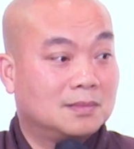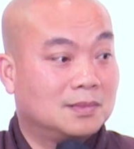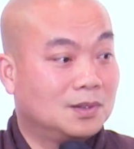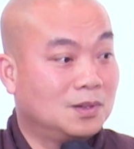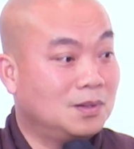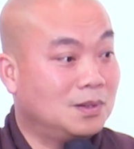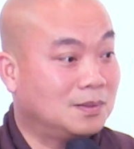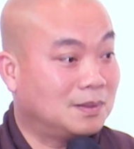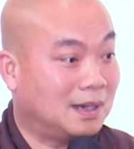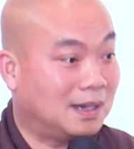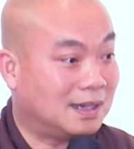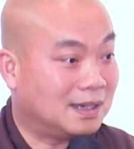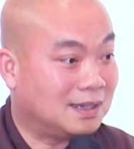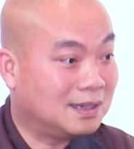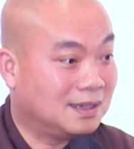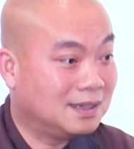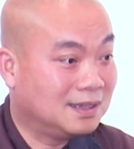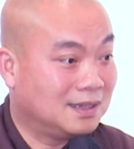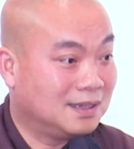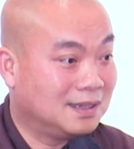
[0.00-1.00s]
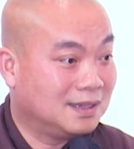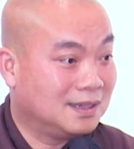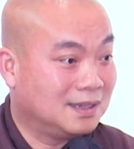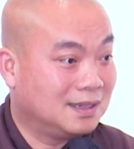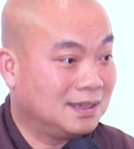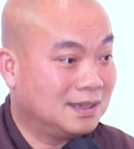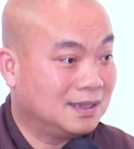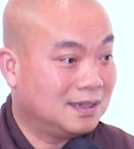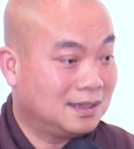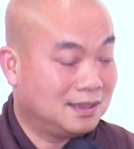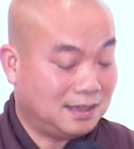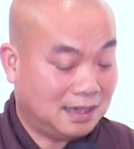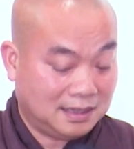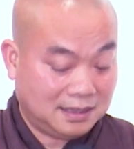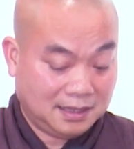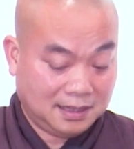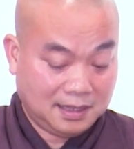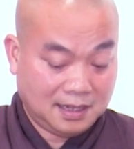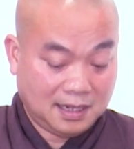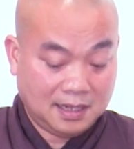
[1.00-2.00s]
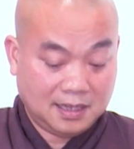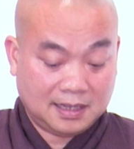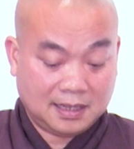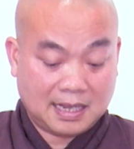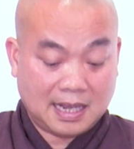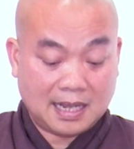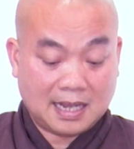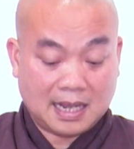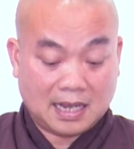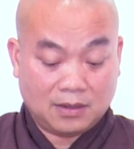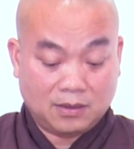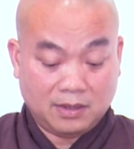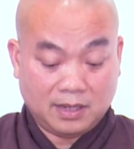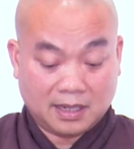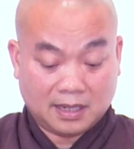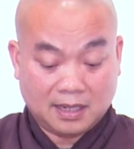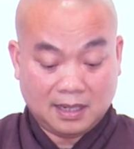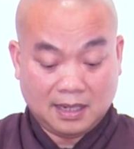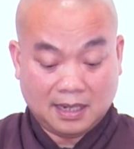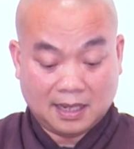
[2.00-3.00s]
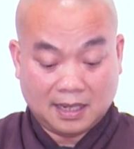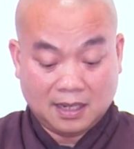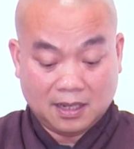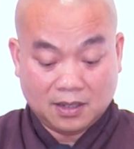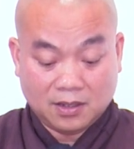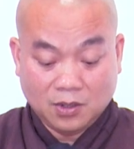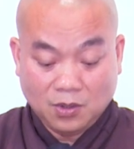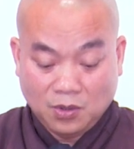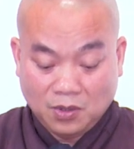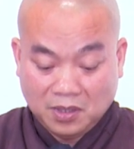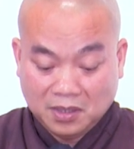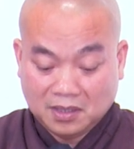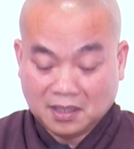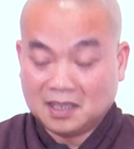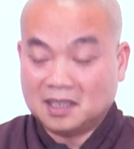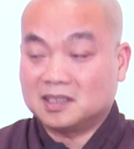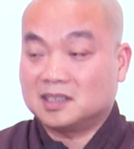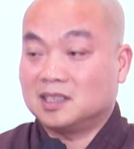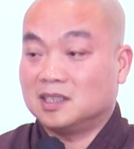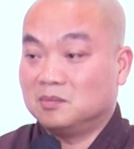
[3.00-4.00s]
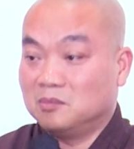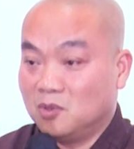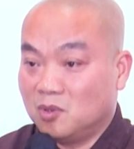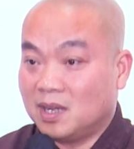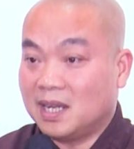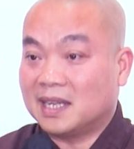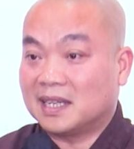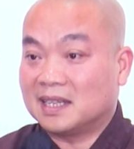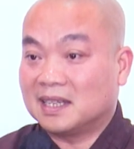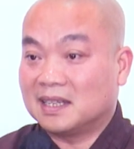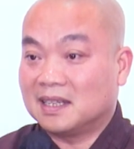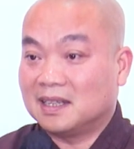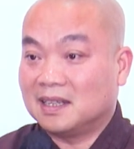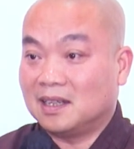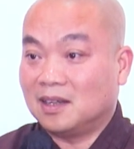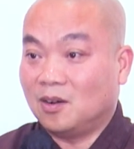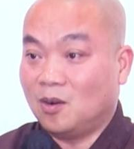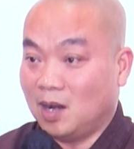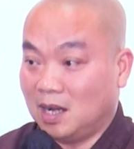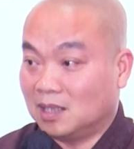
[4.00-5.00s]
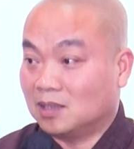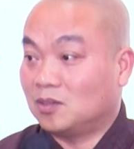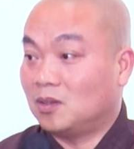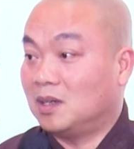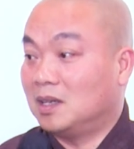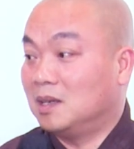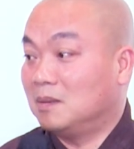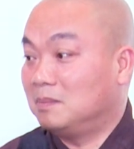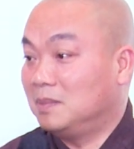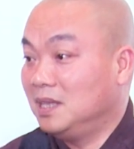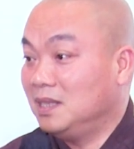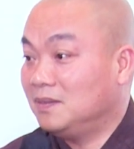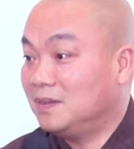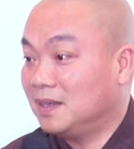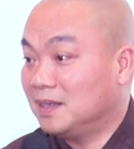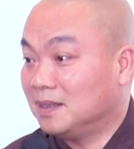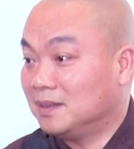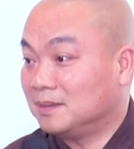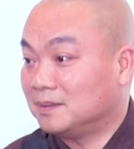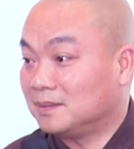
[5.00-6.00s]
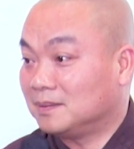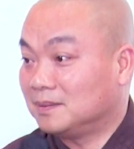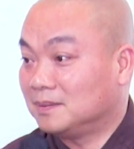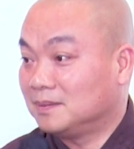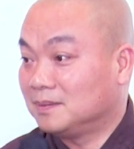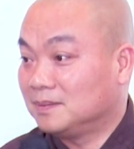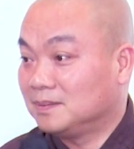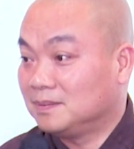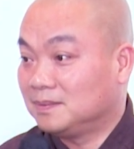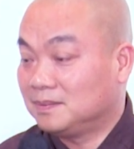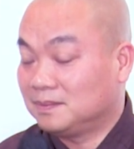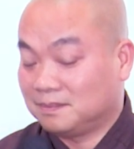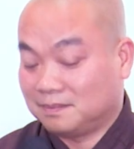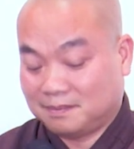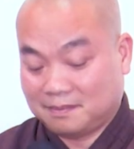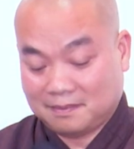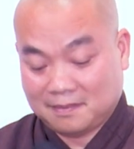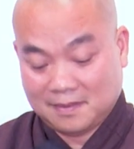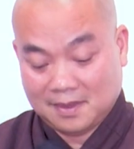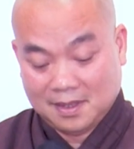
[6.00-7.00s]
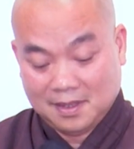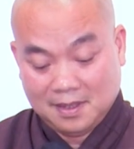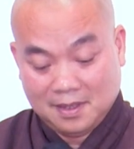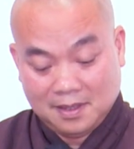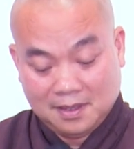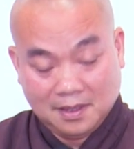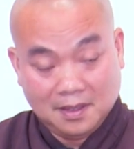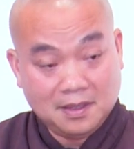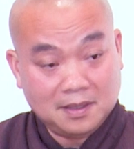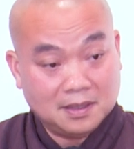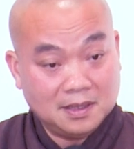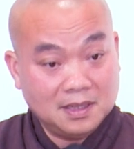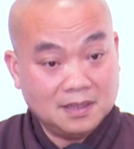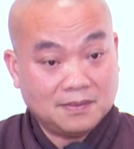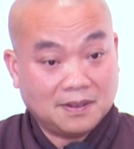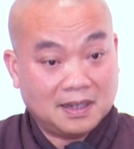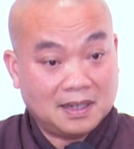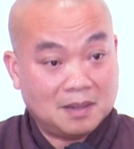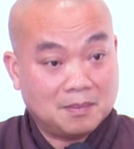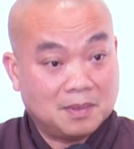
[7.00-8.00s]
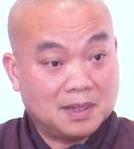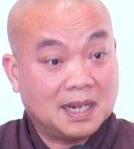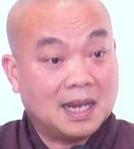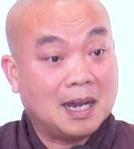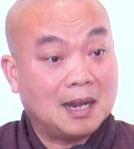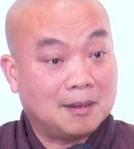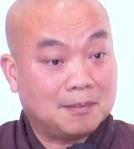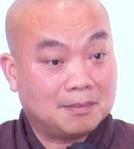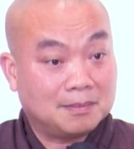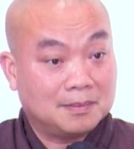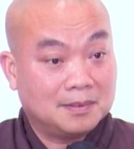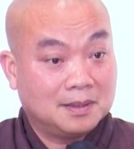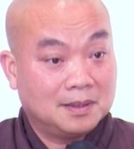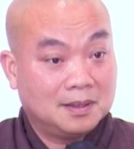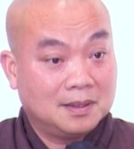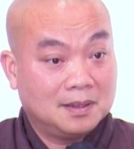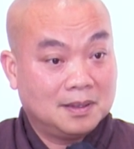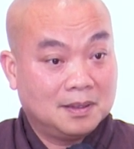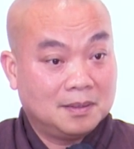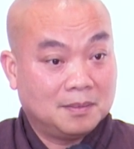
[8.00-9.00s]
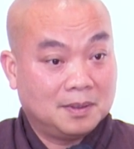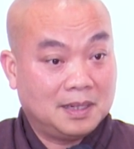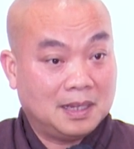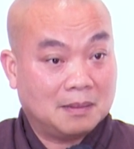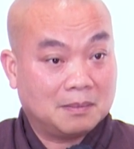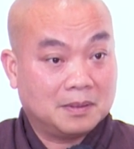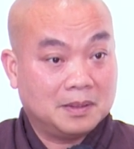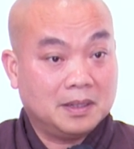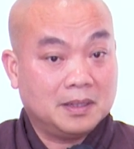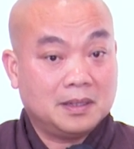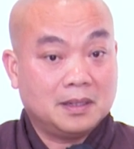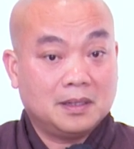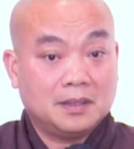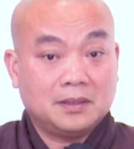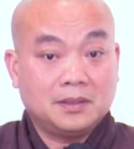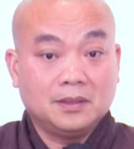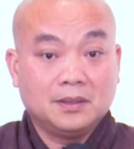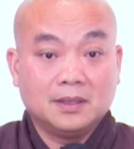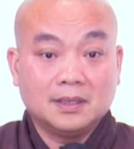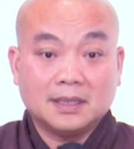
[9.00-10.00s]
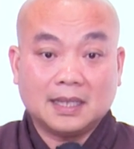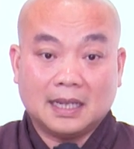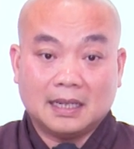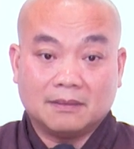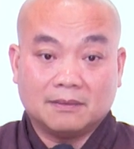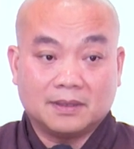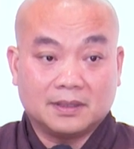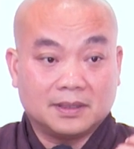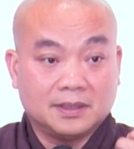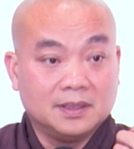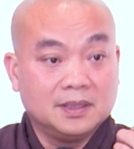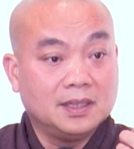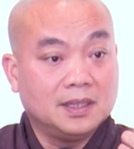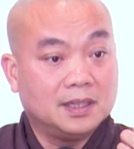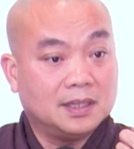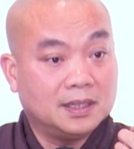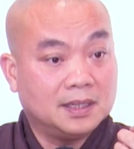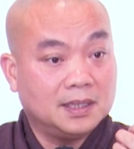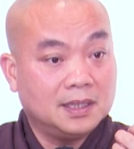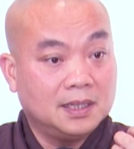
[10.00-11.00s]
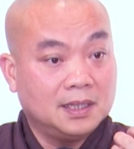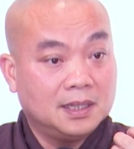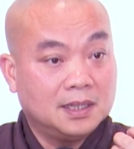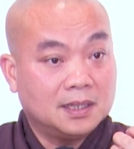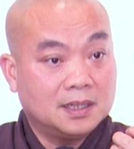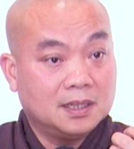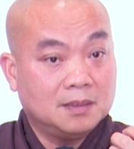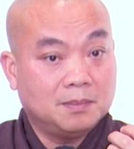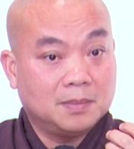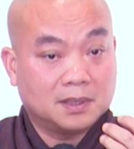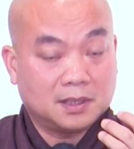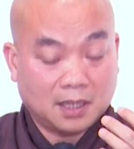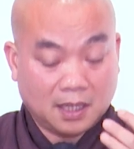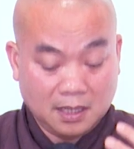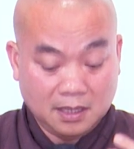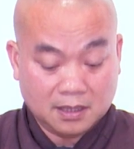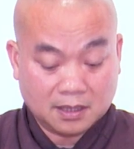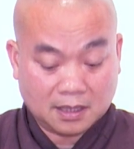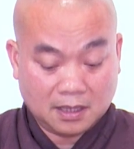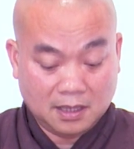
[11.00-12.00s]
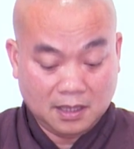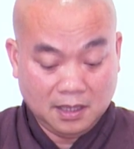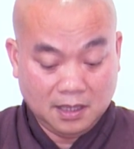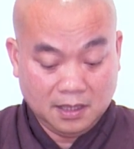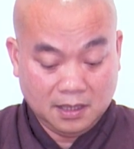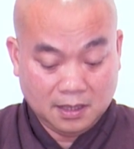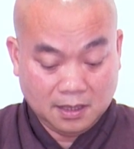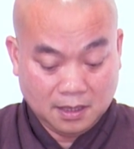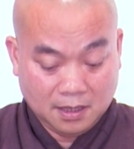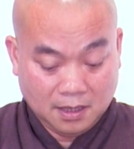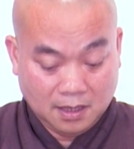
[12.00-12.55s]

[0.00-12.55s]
đúng không ạ? À? Vậy thì ở đây các ngài nói rằng là đối tức là sự muốn ăn, là hoàn toàn hợp lý phải không? Ừ. Những chữ như vậy là mình học, mình học để nó, nó trưởng thành và chữ nghĩa để mình thấy được cái lý.